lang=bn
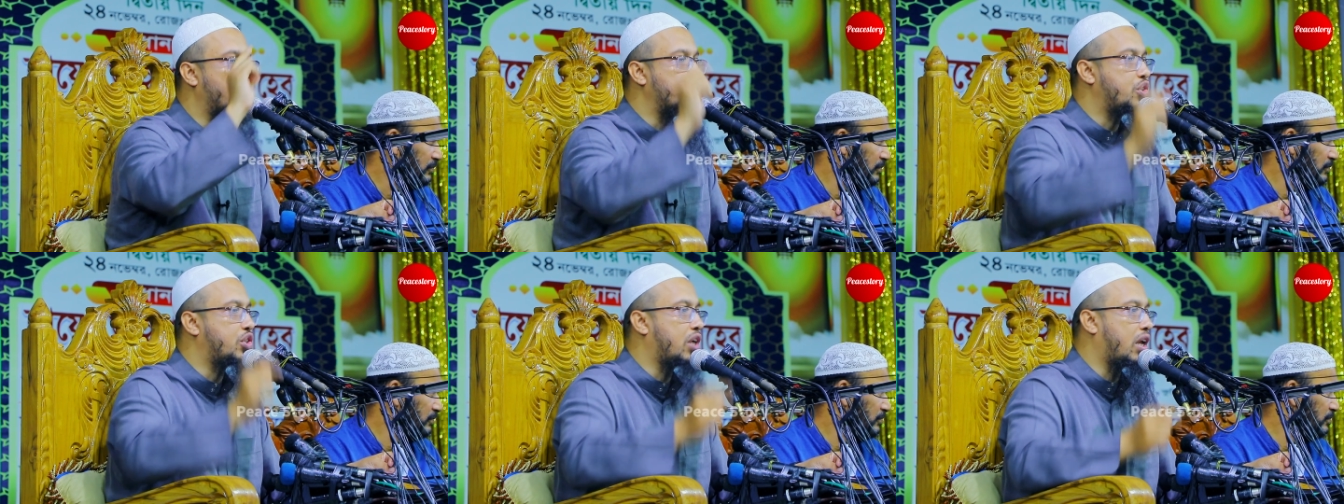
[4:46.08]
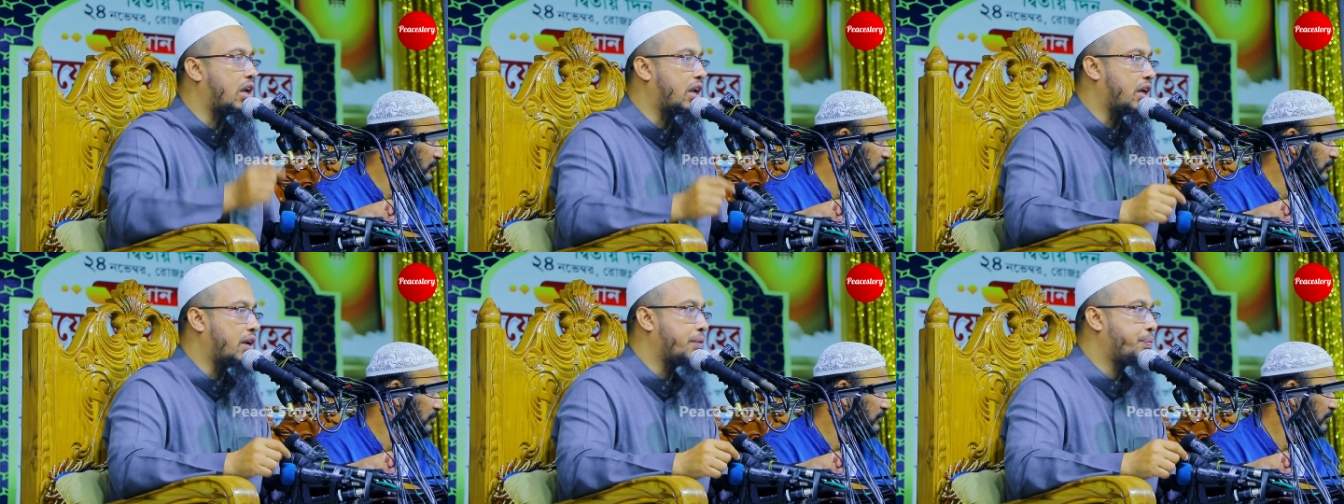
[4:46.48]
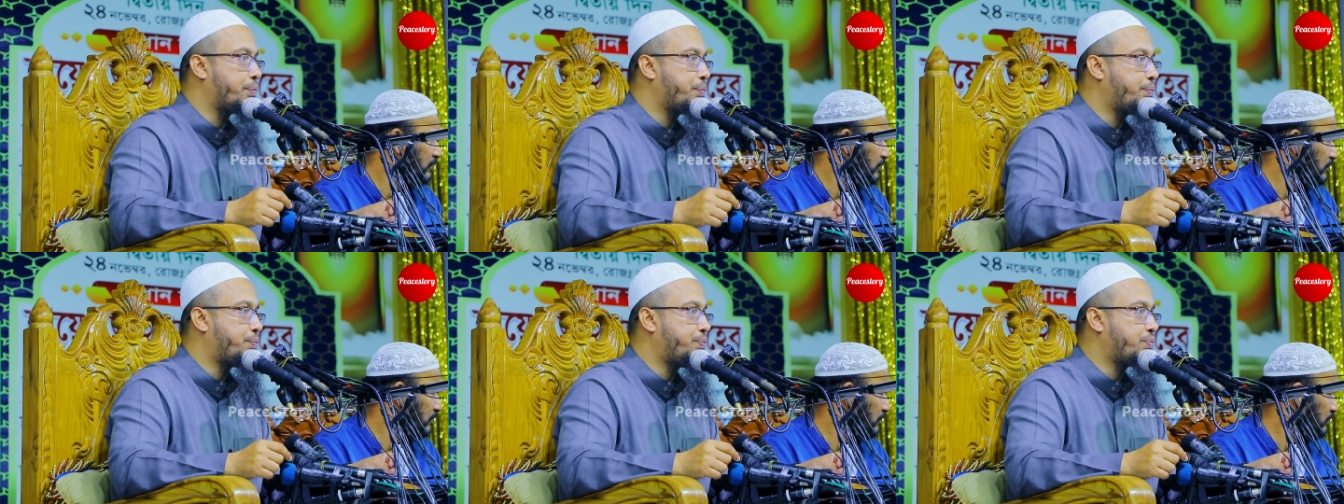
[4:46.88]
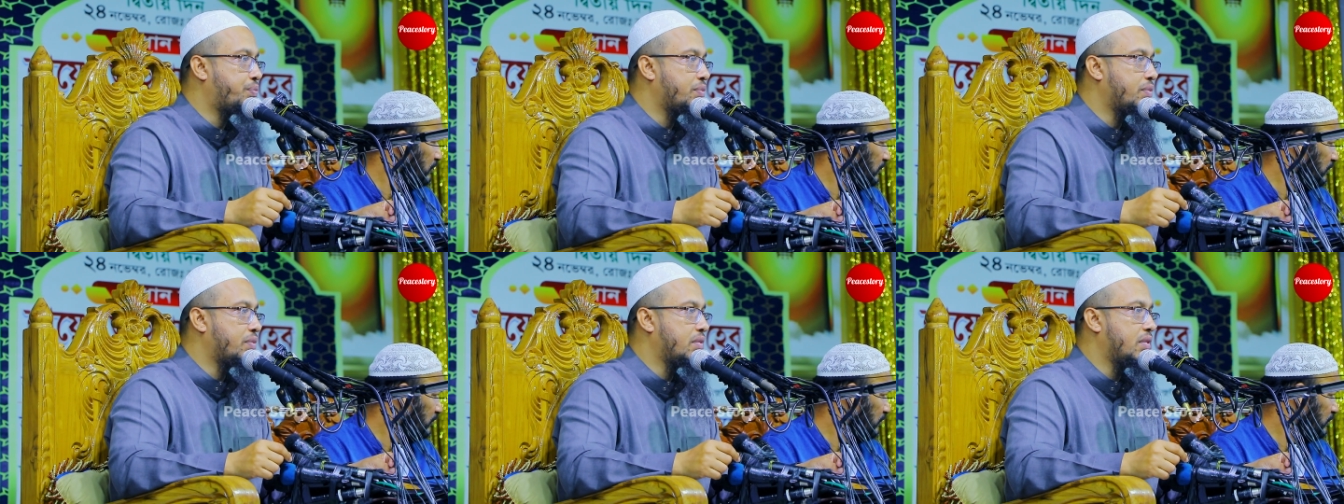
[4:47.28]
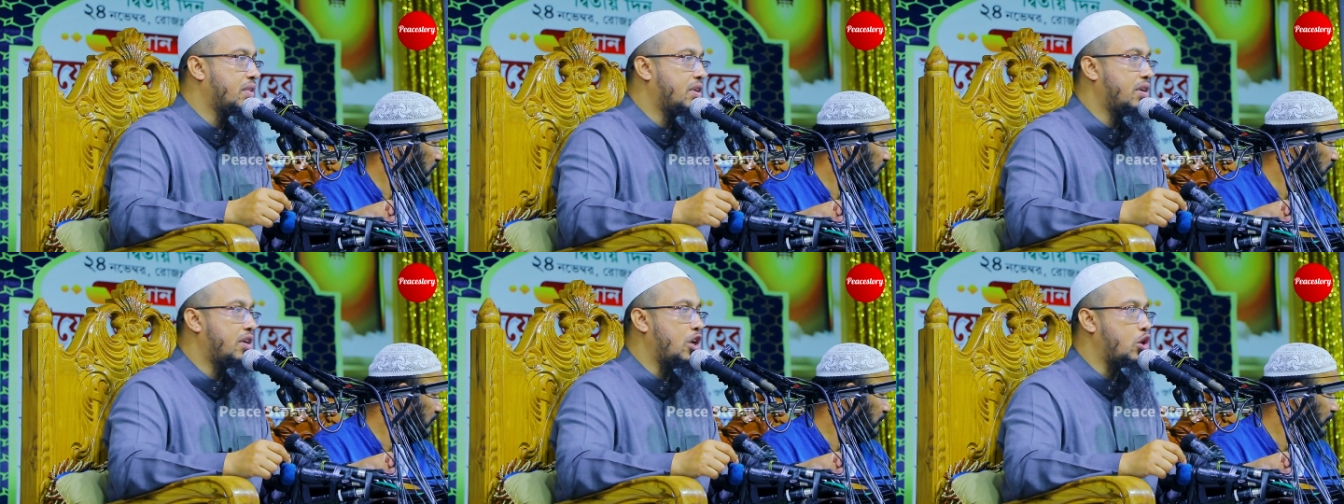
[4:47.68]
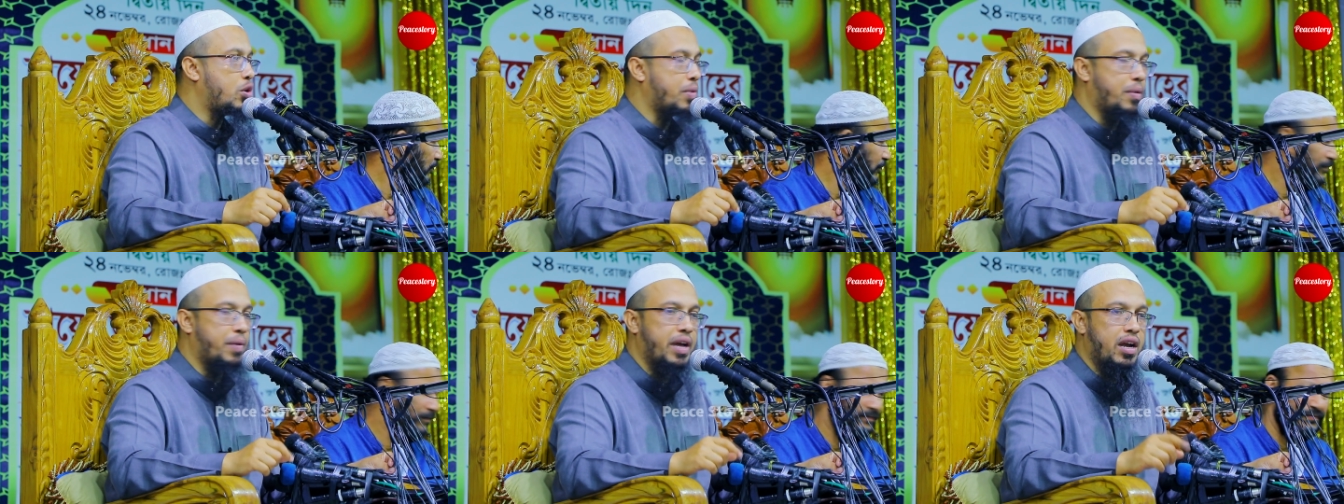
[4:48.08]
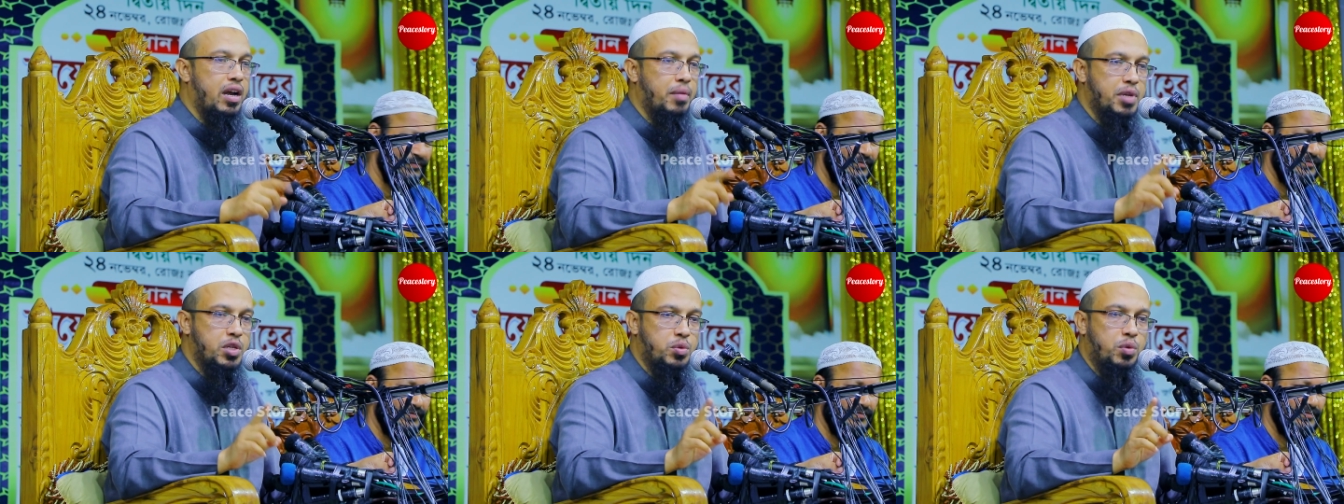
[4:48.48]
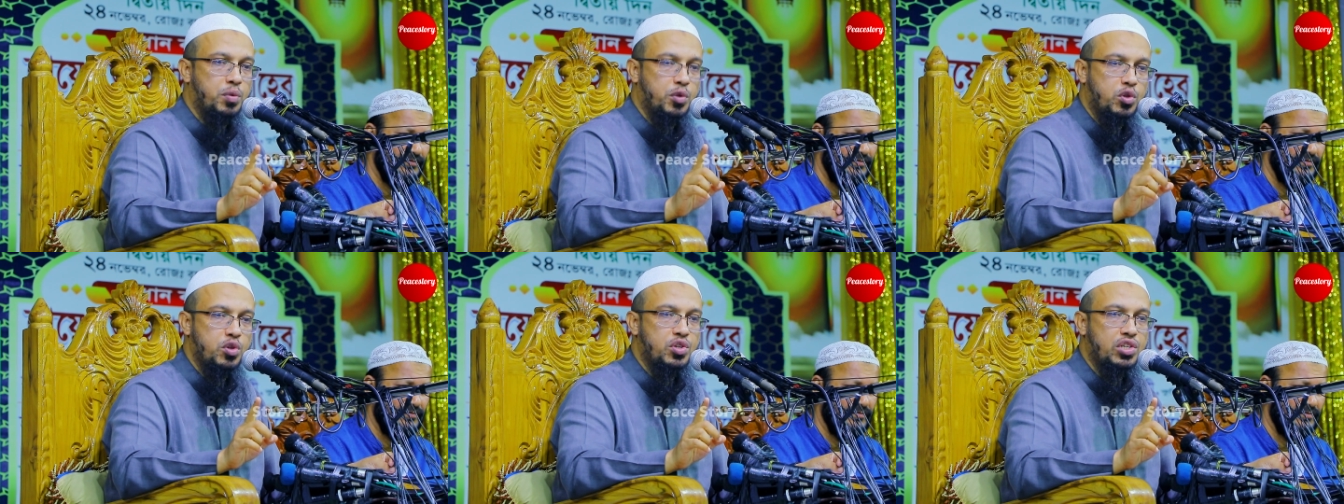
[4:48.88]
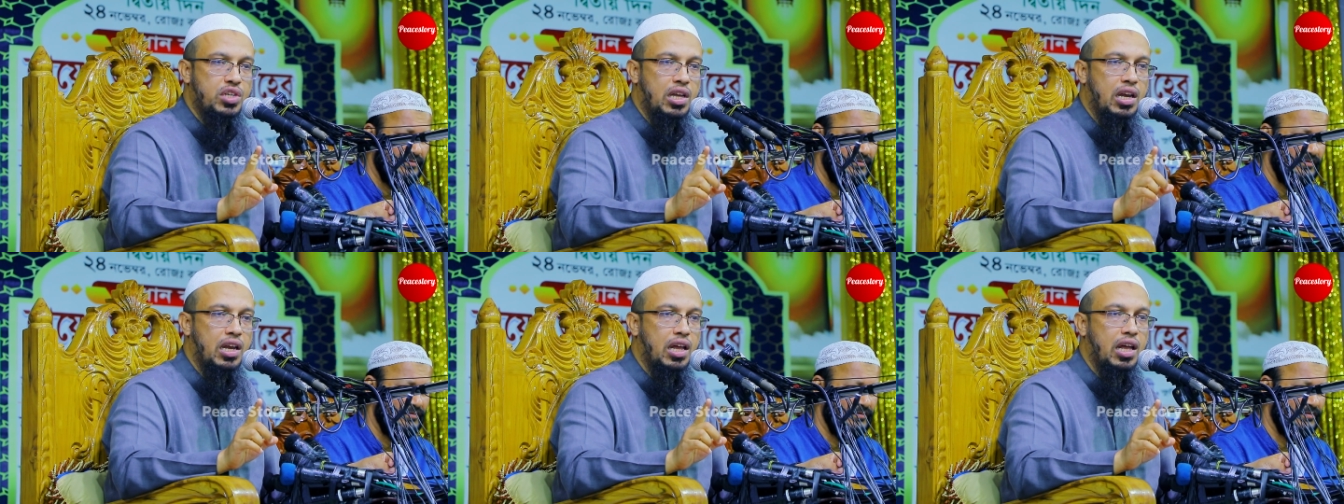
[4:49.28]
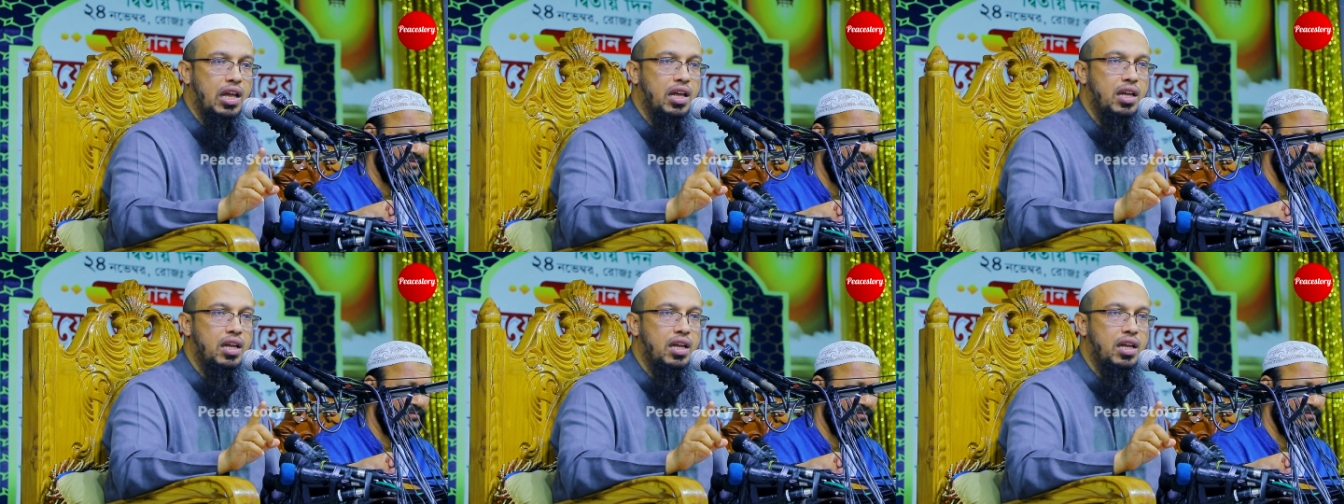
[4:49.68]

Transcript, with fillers: গেল ইনশাআল্লাহ ইউটিউবার ভাইরা নামাজ পড়বো তো ইনশাআল্লাহ